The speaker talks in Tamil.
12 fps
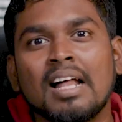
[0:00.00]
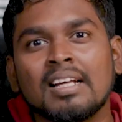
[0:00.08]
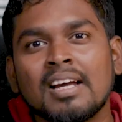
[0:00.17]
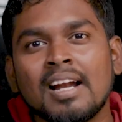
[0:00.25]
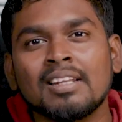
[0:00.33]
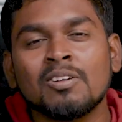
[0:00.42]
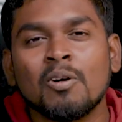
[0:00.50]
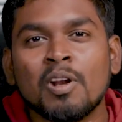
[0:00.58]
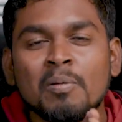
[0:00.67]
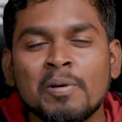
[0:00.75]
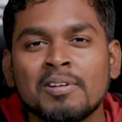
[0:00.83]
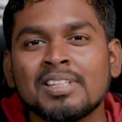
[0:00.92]
அதுக்காக எல்லாத்துக்கும்
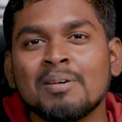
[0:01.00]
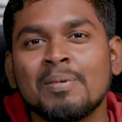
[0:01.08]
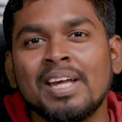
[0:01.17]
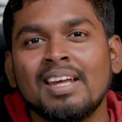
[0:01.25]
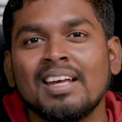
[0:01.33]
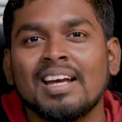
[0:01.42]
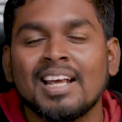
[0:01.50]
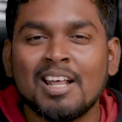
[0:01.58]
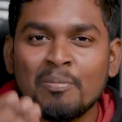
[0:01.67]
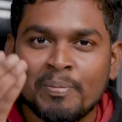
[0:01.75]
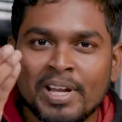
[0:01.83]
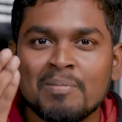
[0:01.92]
ஒரே வச்சா
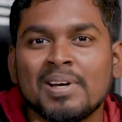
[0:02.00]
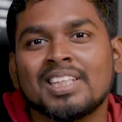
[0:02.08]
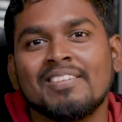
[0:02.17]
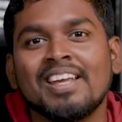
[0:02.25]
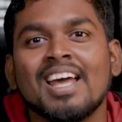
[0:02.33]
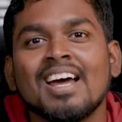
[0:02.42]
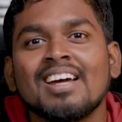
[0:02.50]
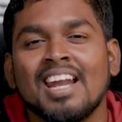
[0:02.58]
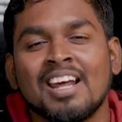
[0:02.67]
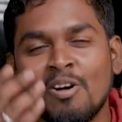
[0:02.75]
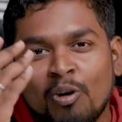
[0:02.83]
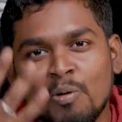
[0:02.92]

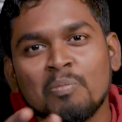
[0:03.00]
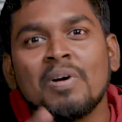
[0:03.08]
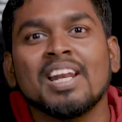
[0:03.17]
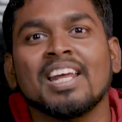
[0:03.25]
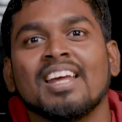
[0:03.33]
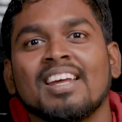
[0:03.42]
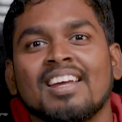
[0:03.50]
பேரை குழப்பமா இருக்கு